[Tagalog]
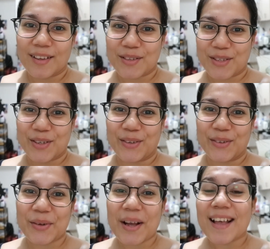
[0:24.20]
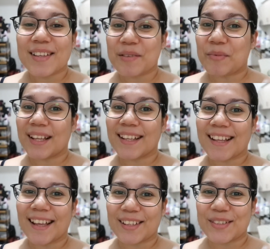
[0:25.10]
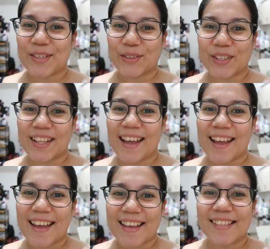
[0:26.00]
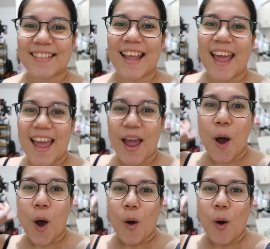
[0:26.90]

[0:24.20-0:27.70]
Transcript: So, simulan na natin. So, today is day